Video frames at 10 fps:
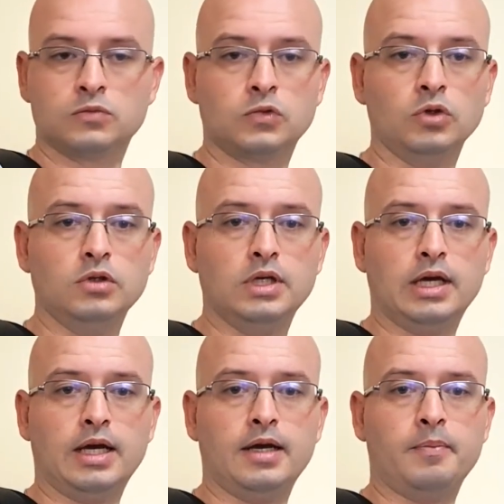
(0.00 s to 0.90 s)
Toda
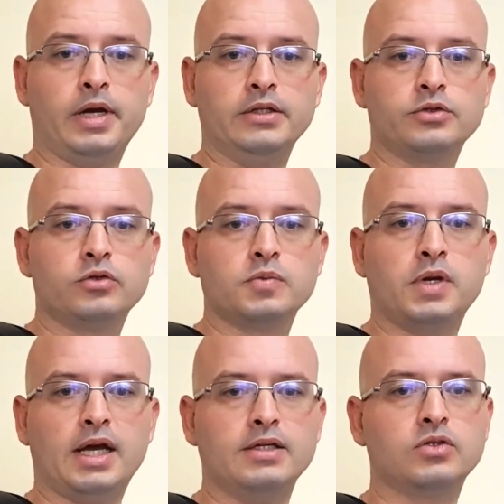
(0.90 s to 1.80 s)
a parte dos
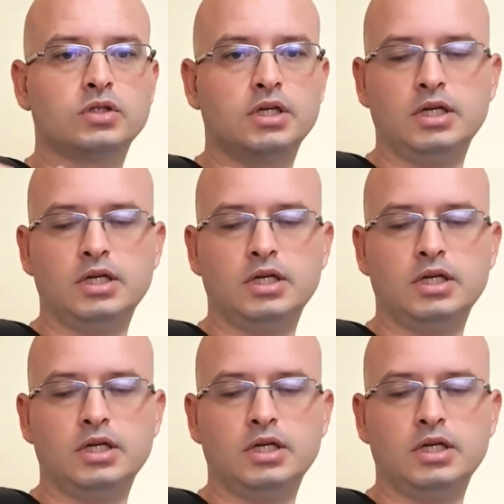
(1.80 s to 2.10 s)
braços ser